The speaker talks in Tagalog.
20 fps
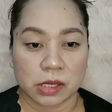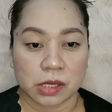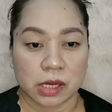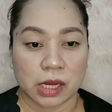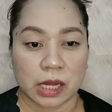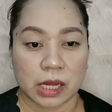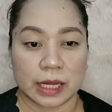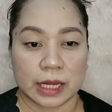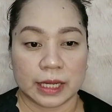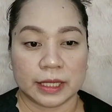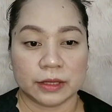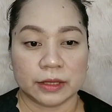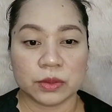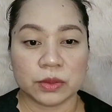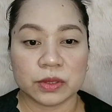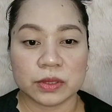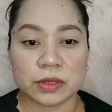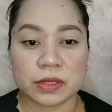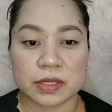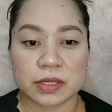uh,
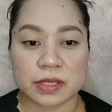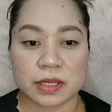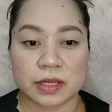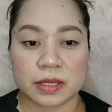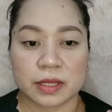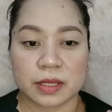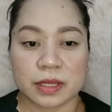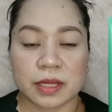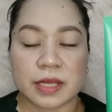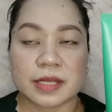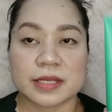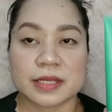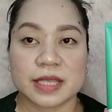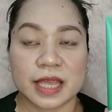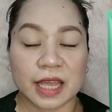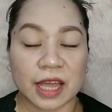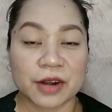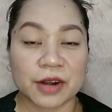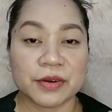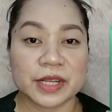itong
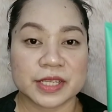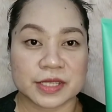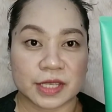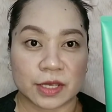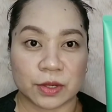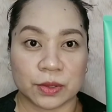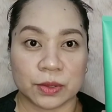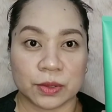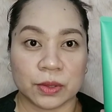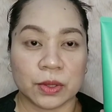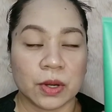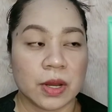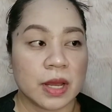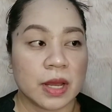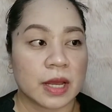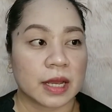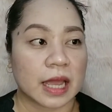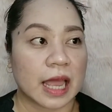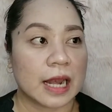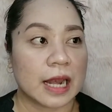Sika Rescue
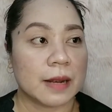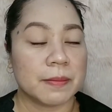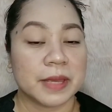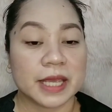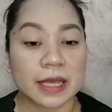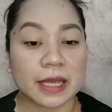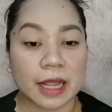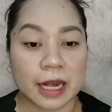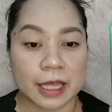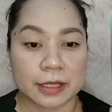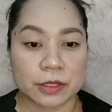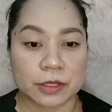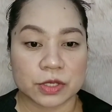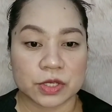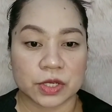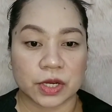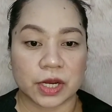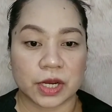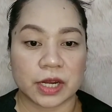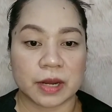Calming
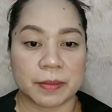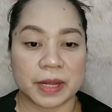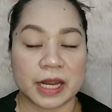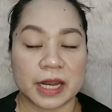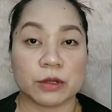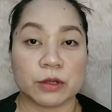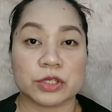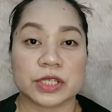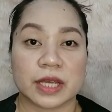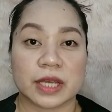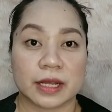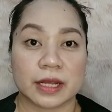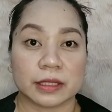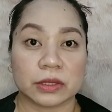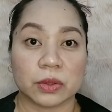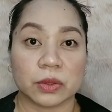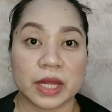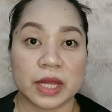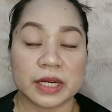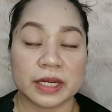Cleanser. Nabili ko siya ng
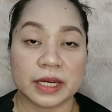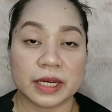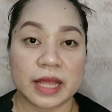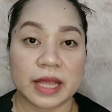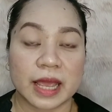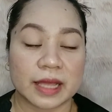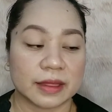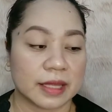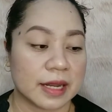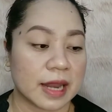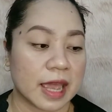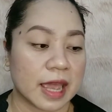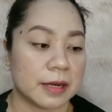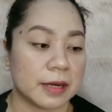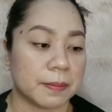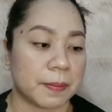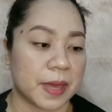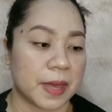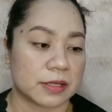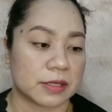
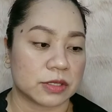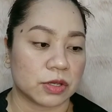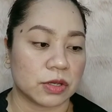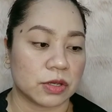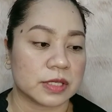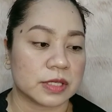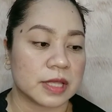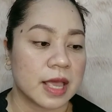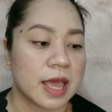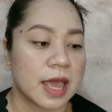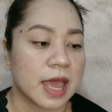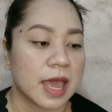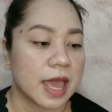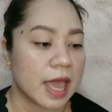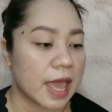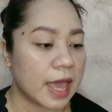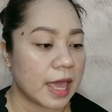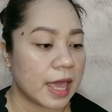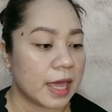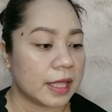289 pesos
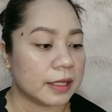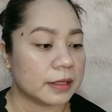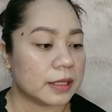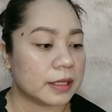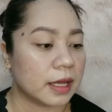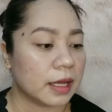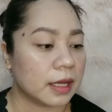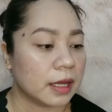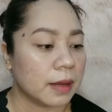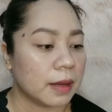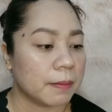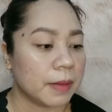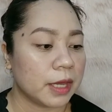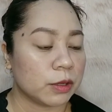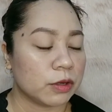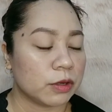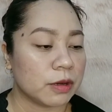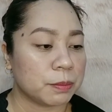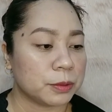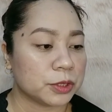and
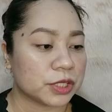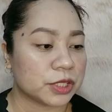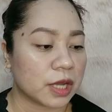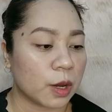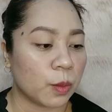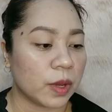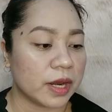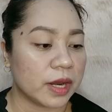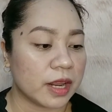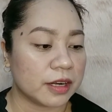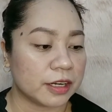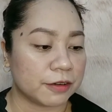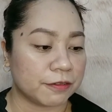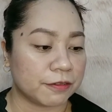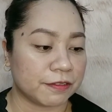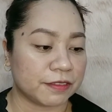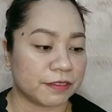meron na po siyang 150